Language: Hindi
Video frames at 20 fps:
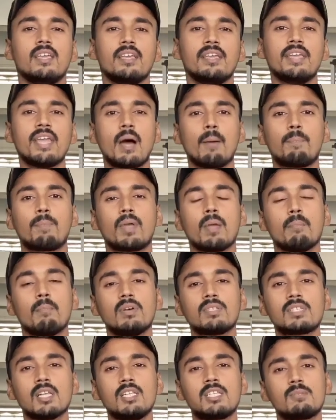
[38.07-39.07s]
ये आपके
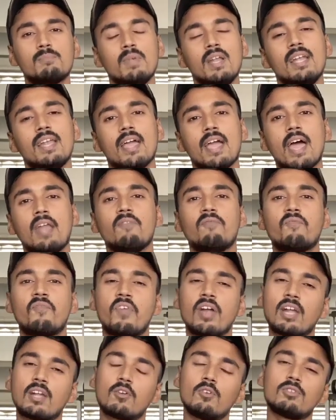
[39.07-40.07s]
मसल्स बिल्ड एंड
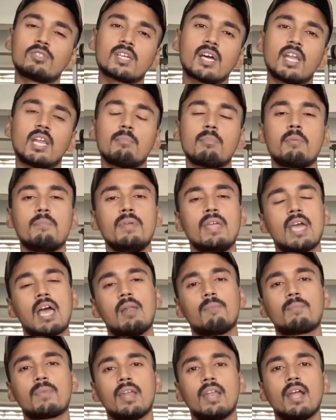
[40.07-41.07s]
फैट लूज करने में भी
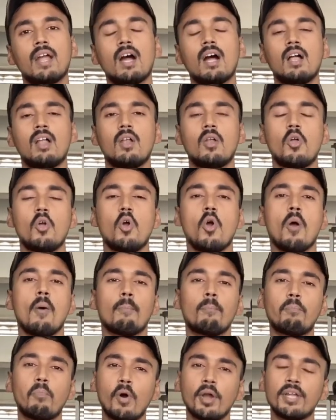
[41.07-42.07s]
हेल्प करेगा
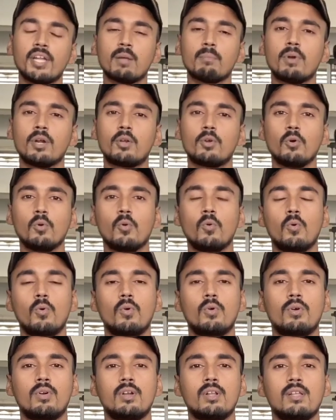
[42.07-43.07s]
पॉइंट नंबर टू
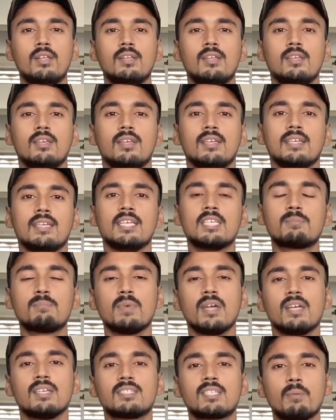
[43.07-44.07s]

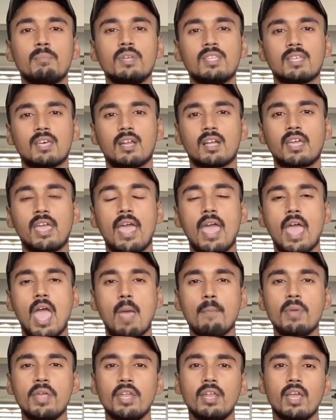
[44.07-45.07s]
इसमें सभी तरह के
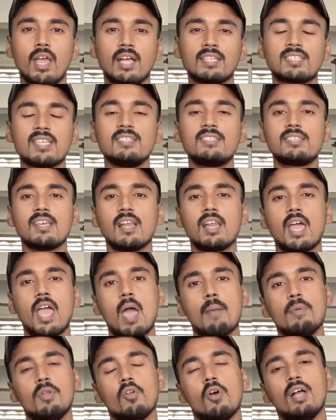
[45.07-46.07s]
एमिन एसेंशियल
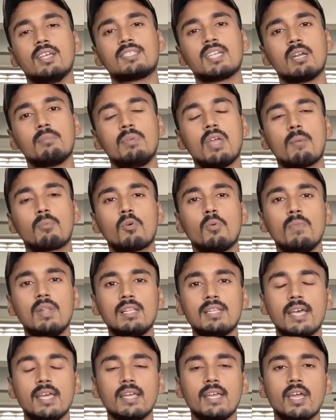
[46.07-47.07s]
एमिनो एसिड भी आपको मिल
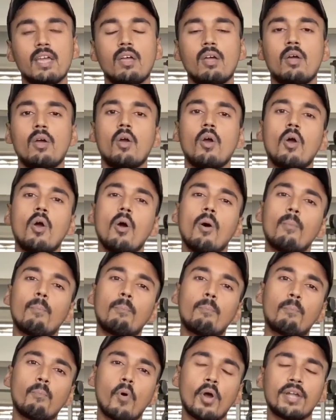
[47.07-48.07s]
जाएंगे
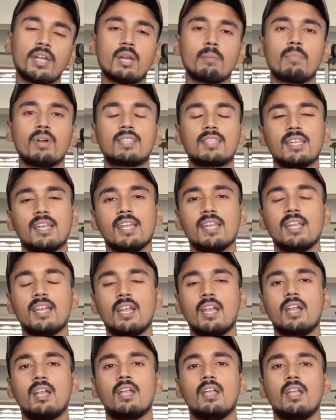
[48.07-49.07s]
पॉइंट नंबर थ्री
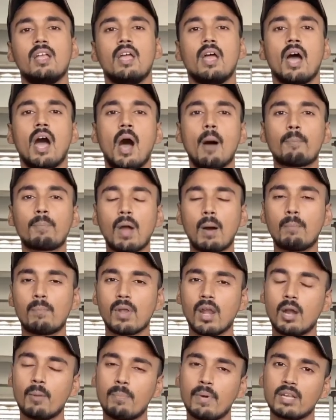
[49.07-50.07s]
आपका
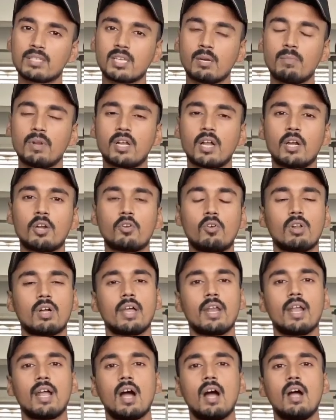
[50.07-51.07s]
ब्लड प्रेशर भी कंट्रोल
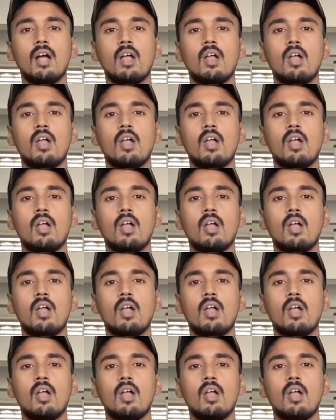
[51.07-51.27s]
करेगा